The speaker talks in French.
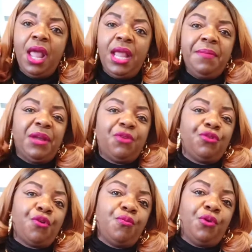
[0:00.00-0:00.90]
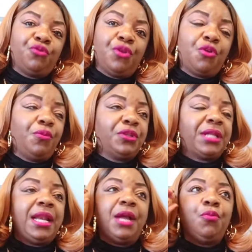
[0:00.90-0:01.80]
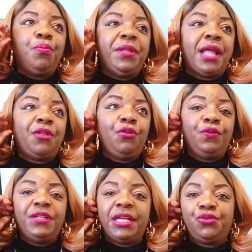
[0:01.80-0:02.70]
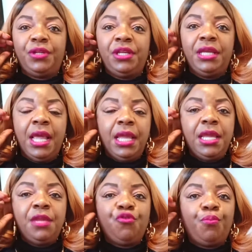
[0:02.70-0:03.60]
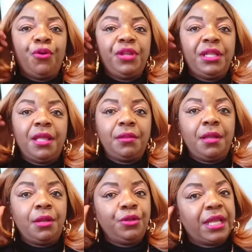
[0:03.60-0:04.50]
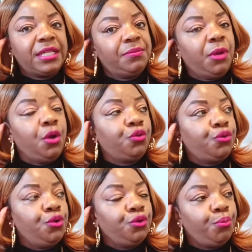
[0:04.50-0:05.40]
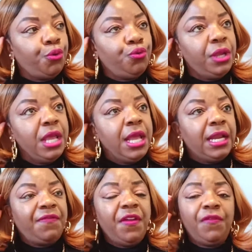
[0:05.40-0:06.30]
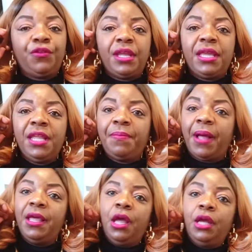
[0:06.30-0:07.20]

il Immaculée, comment tu as commencé à aller à l'hôpital lundi à jeudi Et tu prends des, des traitements, on te donne des produits, la fièvre ne te quitte pas.